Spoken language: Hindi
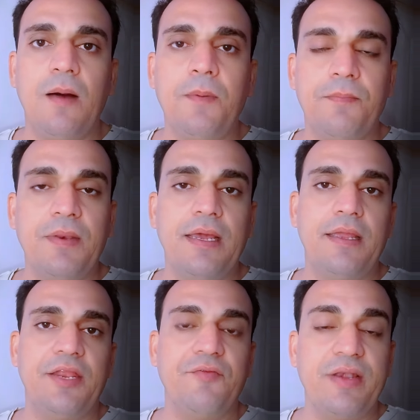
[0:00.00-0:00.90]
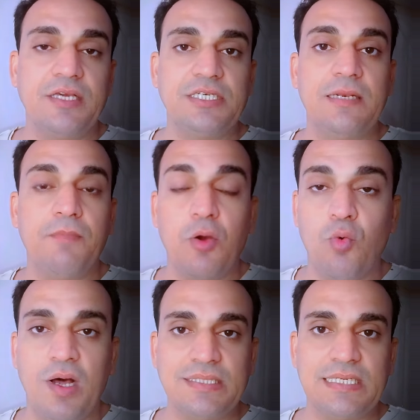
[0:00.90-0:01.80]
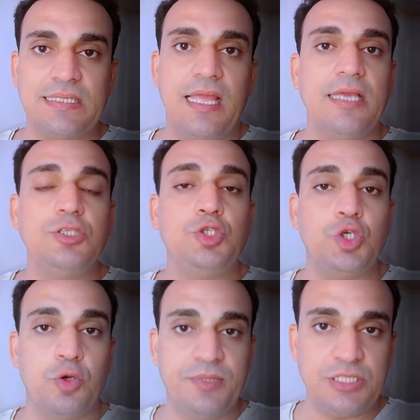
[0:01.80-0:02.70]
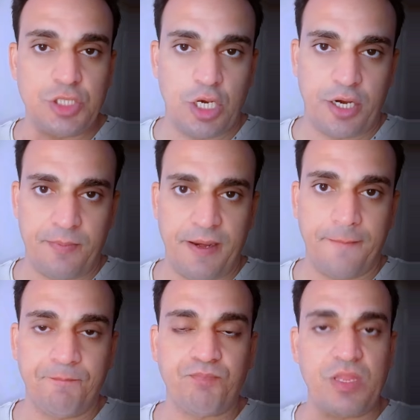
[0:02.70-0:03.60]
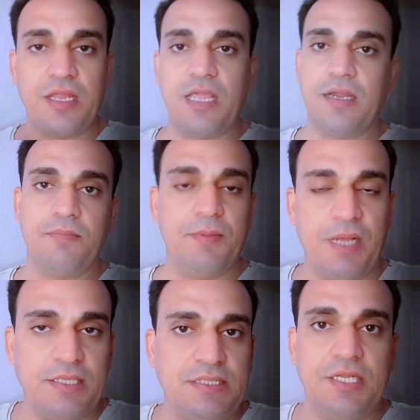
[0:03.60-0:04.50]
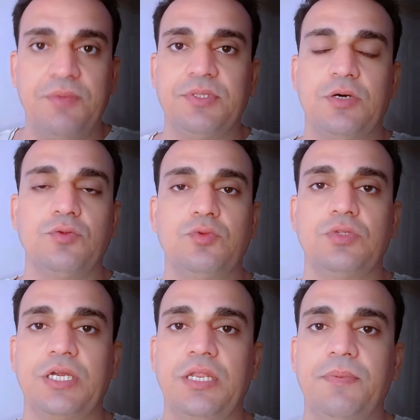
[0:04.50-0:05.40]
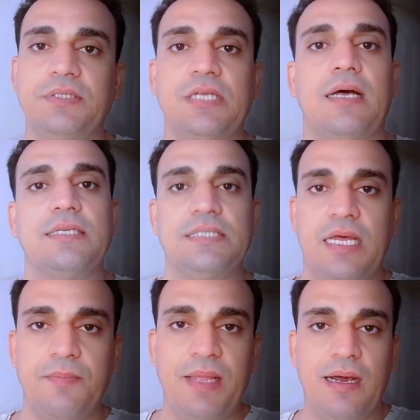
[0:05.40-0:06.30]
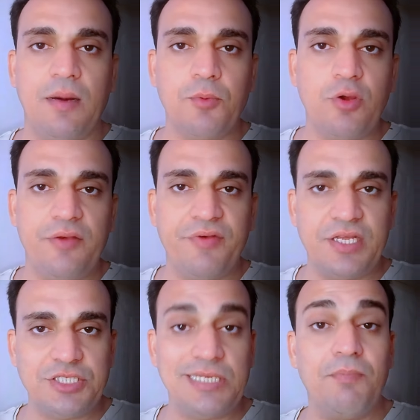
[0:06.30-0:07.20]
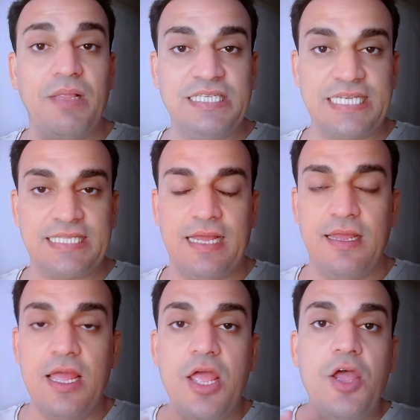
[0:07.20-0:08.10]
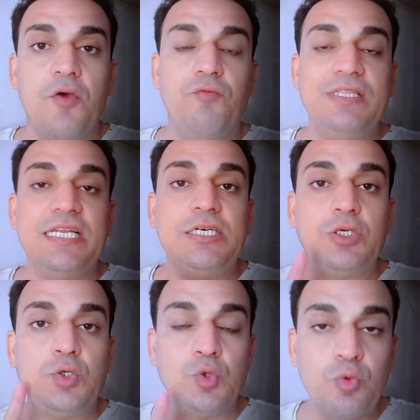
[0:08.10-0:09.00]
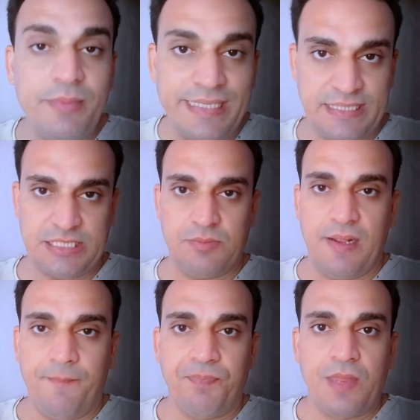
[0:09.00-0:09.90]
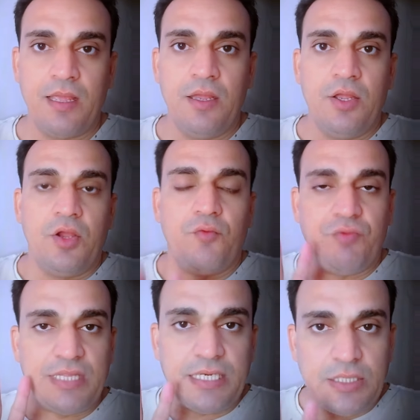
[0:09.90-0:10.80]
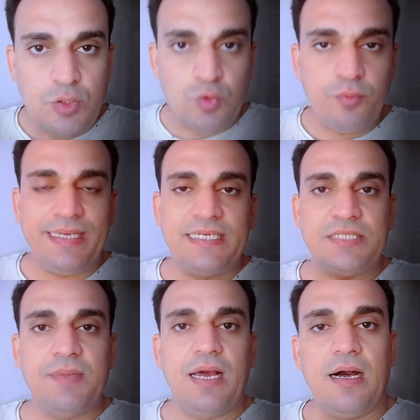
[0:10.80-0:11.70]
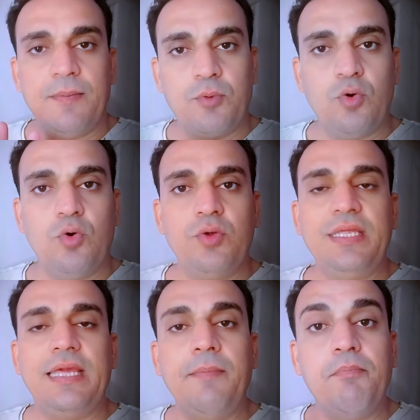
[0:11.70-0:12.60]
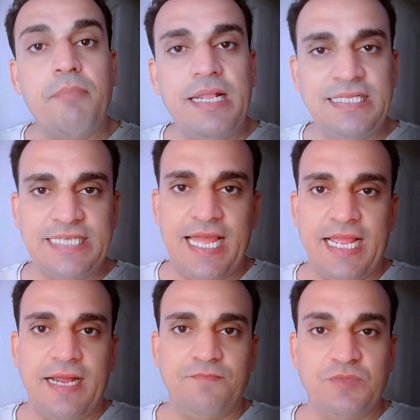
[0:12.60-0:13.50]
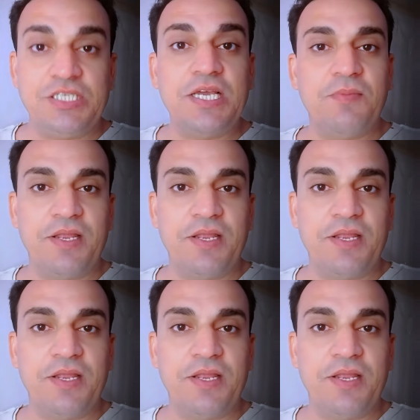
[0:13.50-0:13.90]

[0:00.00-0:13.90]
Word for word: अपना इनविटेशन मंगवा सकते हैं 24 डॉलर में यानी अगर मैं पाकिस्तानी बताऊं तो तकरीबन सात हज़ार में आपको इनविटेशन मिल सकता है विद इन टू मिनट्स में विद इन टू मिनट्स में आपको ये मिल जाएगा जैसे हमारी